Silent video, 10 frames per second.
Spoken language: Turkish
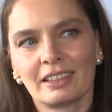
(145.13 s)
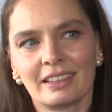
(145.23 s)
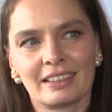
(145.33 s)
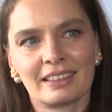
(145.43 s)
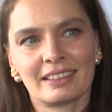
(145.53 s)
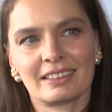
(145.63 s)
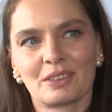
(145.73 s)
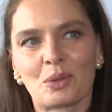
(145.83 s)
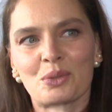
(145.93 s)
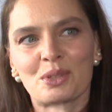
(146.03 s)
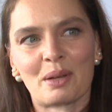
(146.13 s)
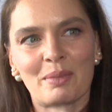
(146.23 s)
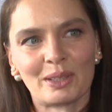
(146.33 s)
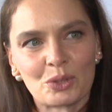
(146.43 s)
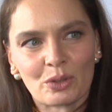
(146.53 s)
Ee, o yüzden
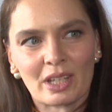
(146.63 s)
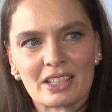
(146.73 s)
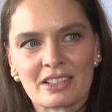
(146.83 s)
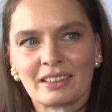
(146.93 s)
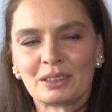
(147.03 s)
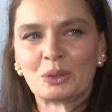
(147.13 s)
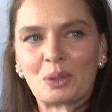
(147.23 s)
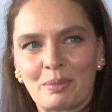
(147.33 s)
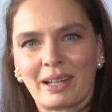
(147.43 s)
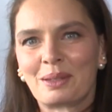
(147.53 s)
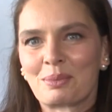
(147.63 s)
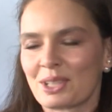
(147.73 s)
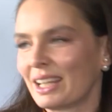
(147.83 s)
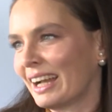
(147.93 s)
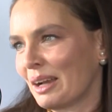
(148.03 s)
ben de çok heyecanlanıyorum. Ben de bir
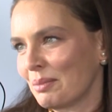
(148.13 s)
şeyler